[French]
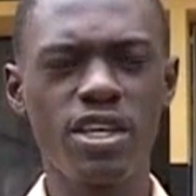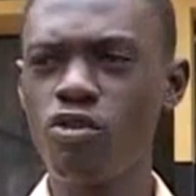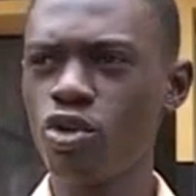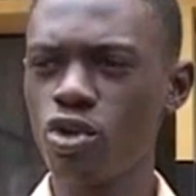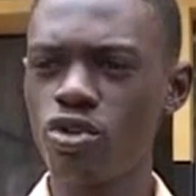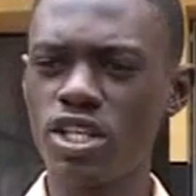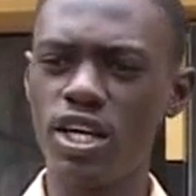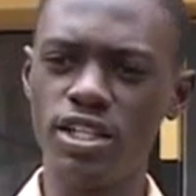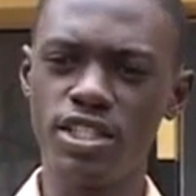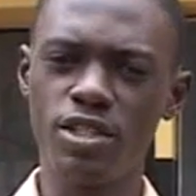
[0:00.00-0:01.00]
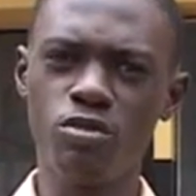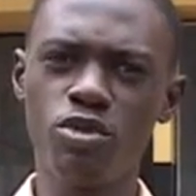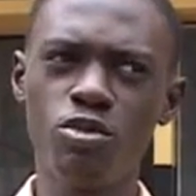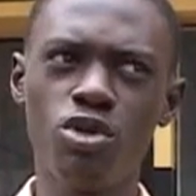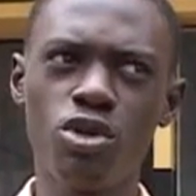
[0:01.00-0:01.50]
Ils vont donc s'arranger
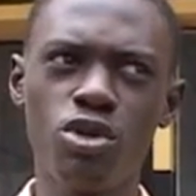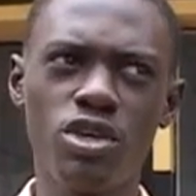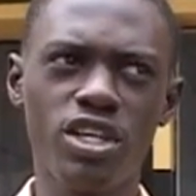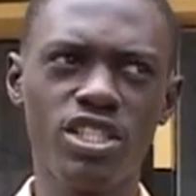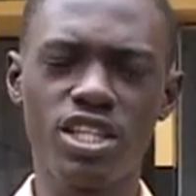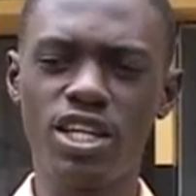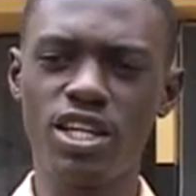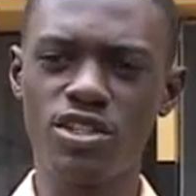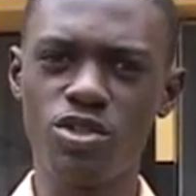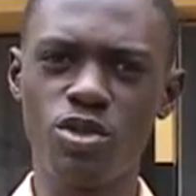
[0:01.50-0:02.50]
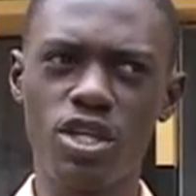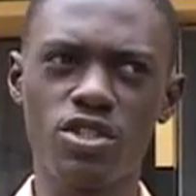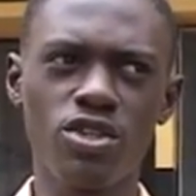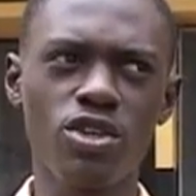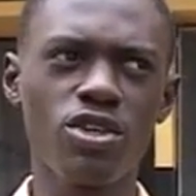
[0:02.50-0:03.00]
pour mieux gérer la
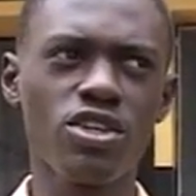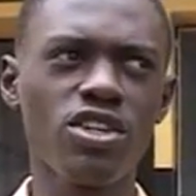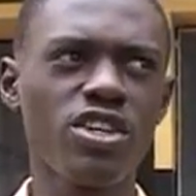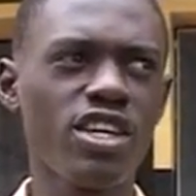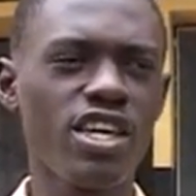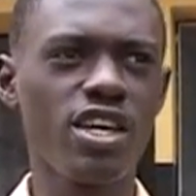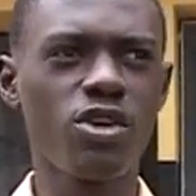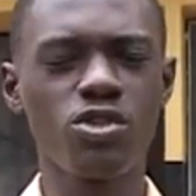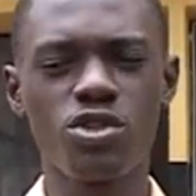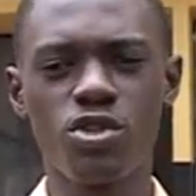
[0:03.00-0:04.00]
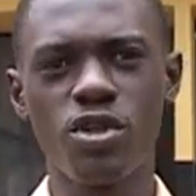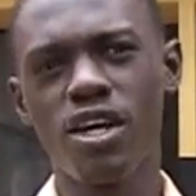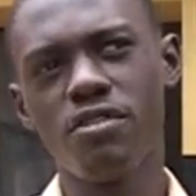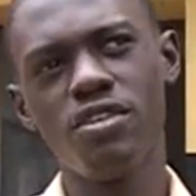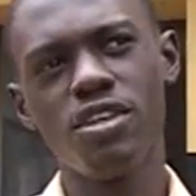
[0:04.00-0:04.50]
situation et continuer
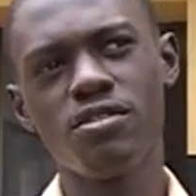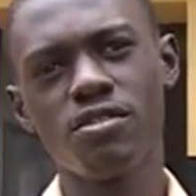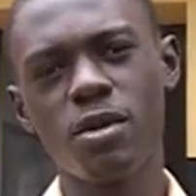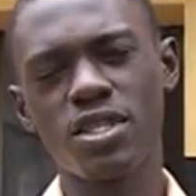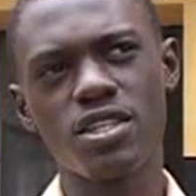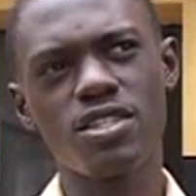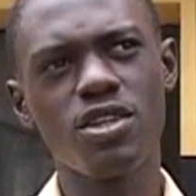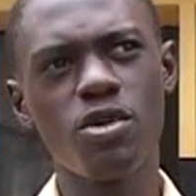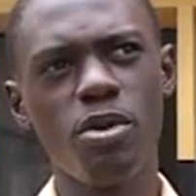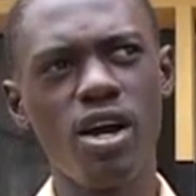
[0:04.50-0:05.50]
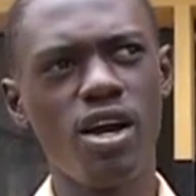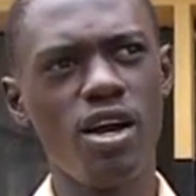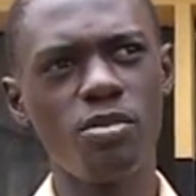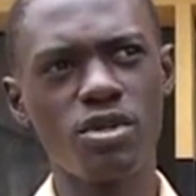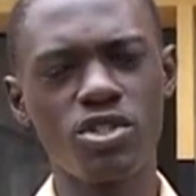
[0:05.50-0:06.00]
à vivre. Parce que si le
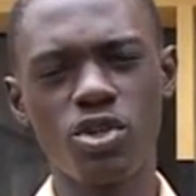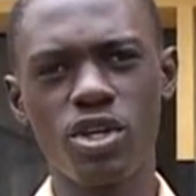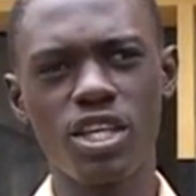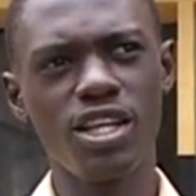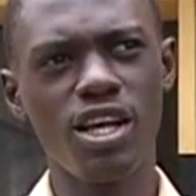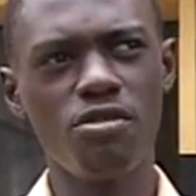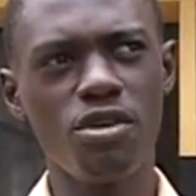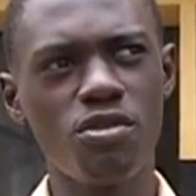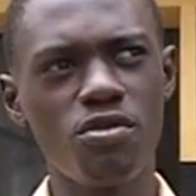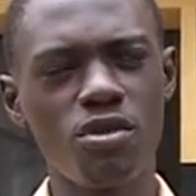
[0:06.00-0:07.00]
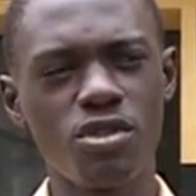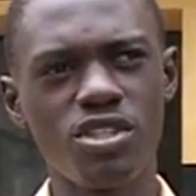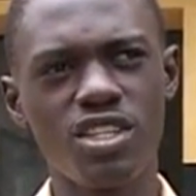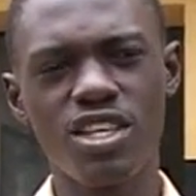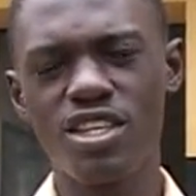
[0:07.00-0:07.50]
parent est en prison et qu'il a fait une faute,
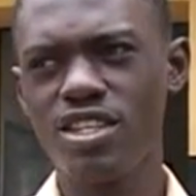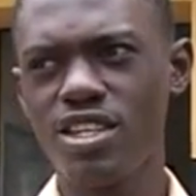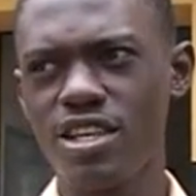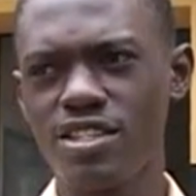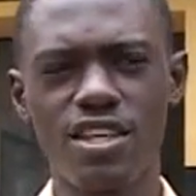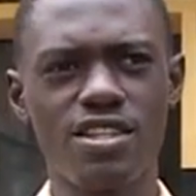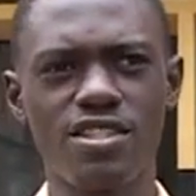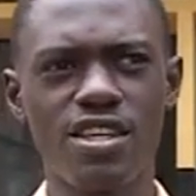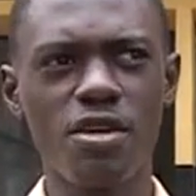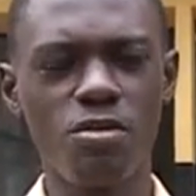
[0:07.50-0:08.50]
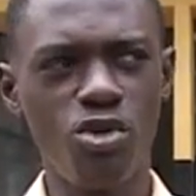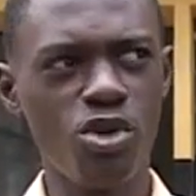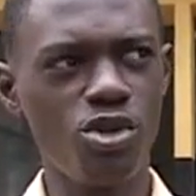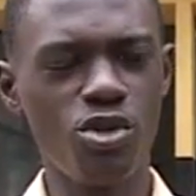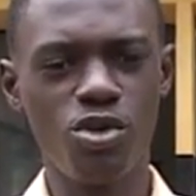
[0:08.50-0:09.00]
ce ah, serait
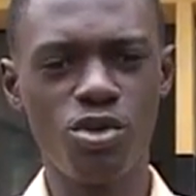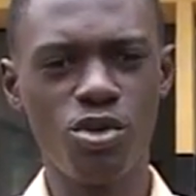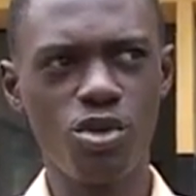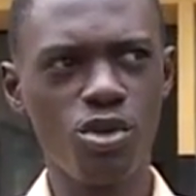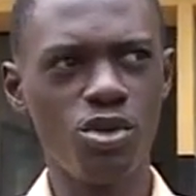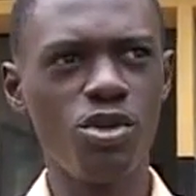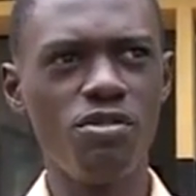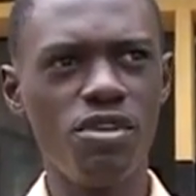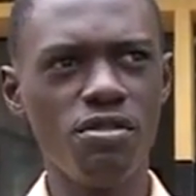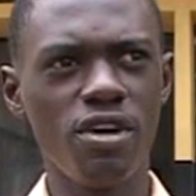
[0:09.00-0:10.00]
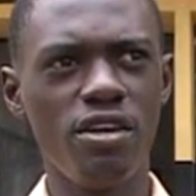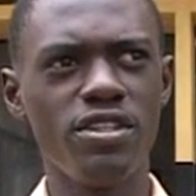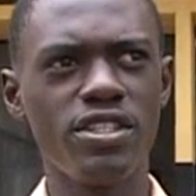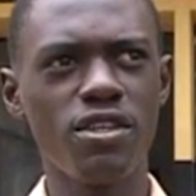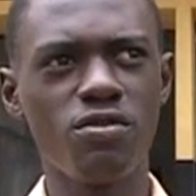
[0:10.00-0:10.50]
mieux de, vivre
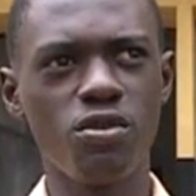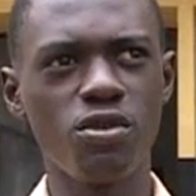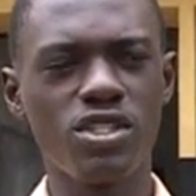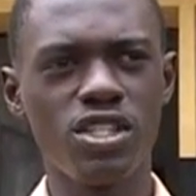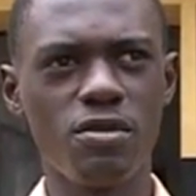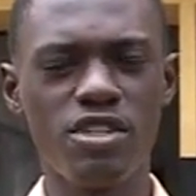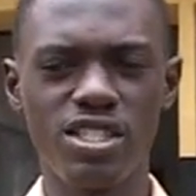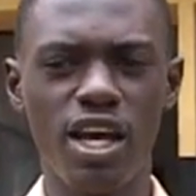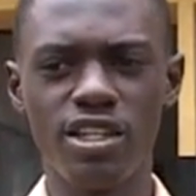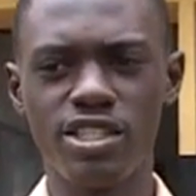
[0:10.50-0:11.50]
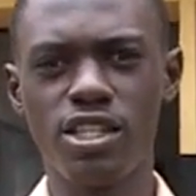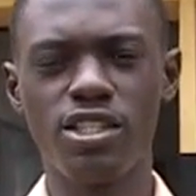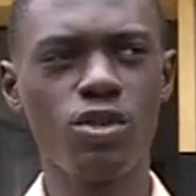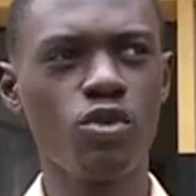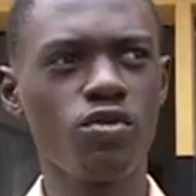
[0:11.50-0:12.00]
avec ses fautes sans
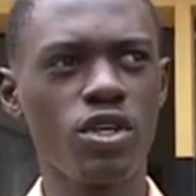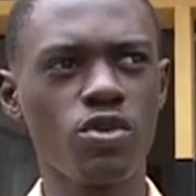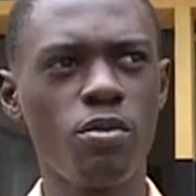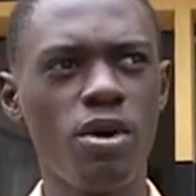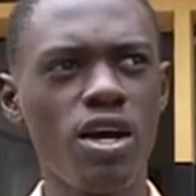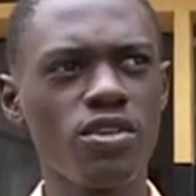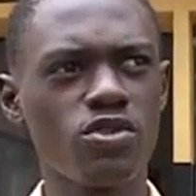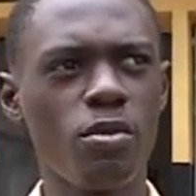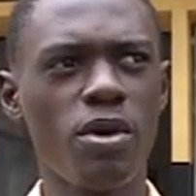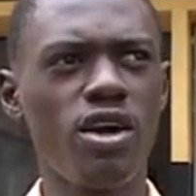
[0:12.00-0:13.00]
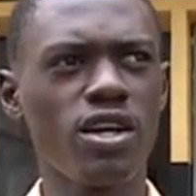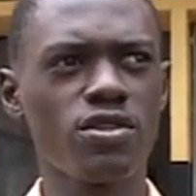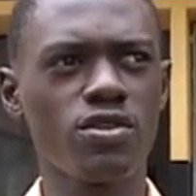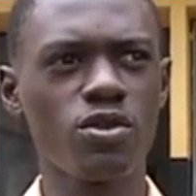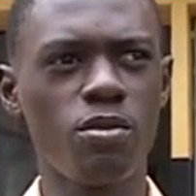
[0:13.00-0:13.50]
rejeter toutefois son parent. Son parent
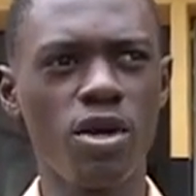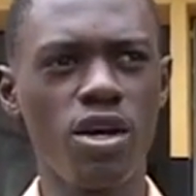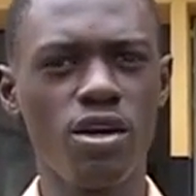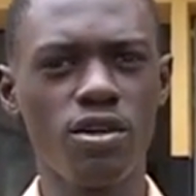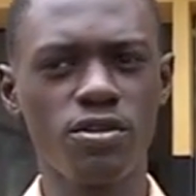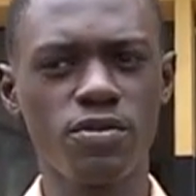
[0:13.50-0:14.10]
reste son parent.